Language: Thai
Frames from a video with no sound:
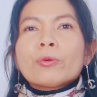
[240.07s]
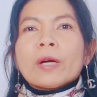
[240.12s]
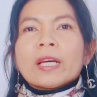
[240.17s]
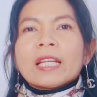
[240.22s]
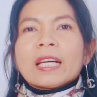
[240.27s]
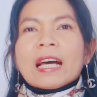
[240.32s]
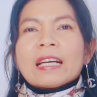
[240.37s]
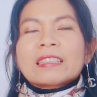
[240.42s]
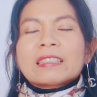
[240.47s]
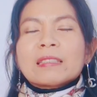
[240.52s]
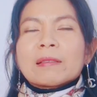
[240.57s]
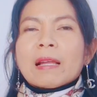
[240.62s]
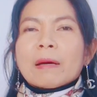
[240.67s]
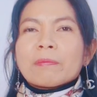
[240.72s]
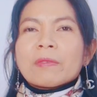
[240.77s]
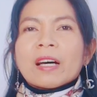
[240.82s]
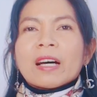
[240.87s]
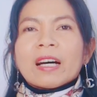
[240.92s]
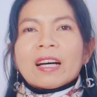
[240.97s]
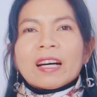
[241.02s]
ด้วยนะคะสำหรั
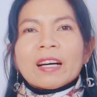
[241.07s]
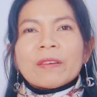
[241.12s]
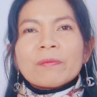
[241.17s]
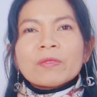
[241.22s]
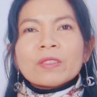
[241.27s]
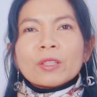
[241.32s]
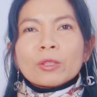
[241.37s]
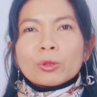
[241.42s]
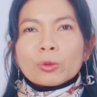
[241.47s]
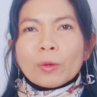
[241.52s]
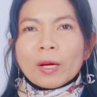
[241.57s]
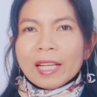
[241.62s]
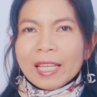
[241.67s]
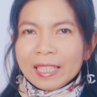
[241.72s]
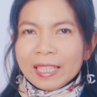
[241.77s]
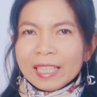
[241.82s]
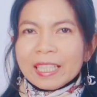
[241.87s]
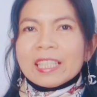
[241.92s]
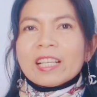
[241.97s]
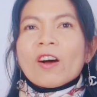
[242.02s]
บตัว
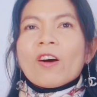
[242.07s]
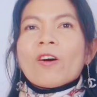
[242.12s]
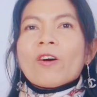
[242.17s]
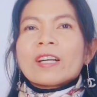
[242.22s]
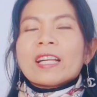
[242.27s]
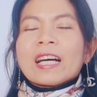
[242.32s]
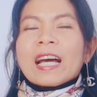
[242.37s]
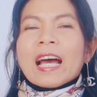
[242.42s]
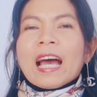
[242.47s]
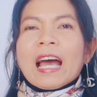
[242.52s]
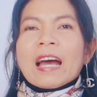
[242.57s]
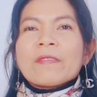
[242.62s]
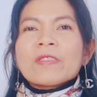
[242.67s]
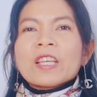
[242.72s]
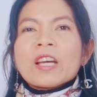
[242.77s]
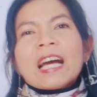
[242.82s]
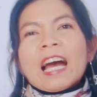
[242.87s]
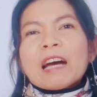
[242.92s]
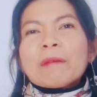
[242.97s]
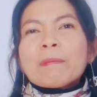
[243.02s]
Lady Dior นะคะ
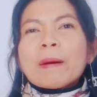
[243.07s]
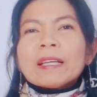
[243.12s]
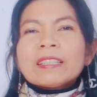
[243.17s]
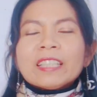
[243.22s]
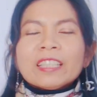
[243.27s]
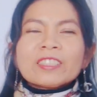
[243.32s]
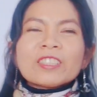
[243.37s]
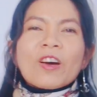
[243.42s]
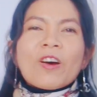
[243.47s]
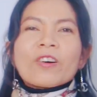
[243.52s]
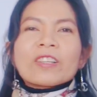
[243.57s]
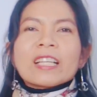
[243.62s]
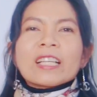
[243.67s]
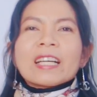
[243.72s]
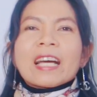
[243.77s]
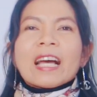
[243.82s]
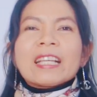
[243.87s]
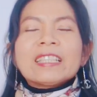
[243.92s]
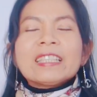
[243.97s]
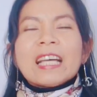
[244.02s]
ค่ะใบที่ 2
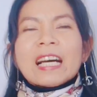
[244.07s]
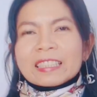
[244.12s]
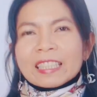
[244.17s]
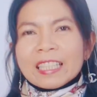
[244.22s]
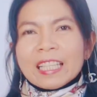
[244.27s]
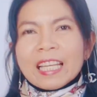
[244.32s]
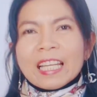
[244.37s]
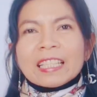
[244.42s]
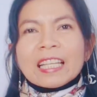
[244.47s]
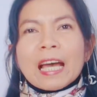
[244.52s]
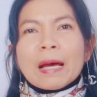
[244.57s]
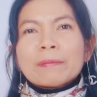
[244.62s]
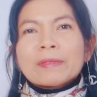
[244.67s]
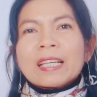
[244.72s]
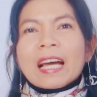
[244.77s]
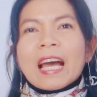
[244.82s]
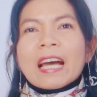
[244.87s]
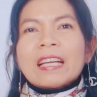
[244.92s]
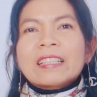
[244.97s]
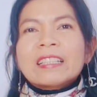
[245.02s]
นะคะที่อยากจะแนะนำ
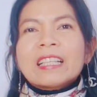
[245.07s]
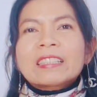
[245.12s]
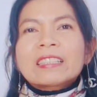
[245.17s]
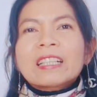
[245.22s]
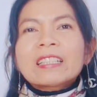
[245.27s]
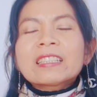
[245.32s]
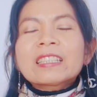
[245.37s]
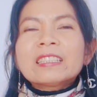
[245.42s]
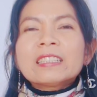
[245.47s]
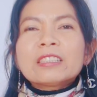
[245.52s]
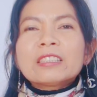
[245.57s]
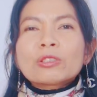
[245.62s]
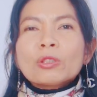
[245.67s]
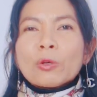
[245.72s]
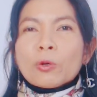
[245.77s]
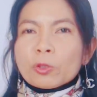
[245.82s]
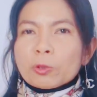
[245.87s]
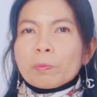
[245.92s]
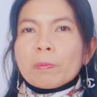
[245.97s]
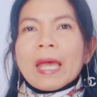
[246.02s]
นะคะ นั่นก็คือ
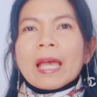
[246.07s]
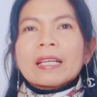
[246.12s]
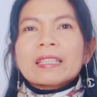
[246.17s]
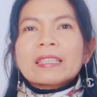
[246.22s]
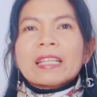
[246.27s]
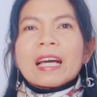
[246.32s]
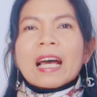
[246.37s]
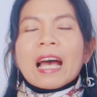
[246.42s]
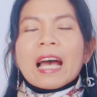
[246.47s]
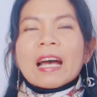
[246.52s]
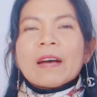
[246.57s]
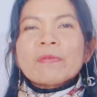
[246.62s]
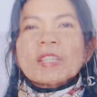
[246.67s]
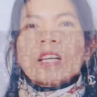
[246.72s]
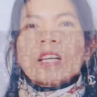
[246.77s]
Toast Bag นะคะ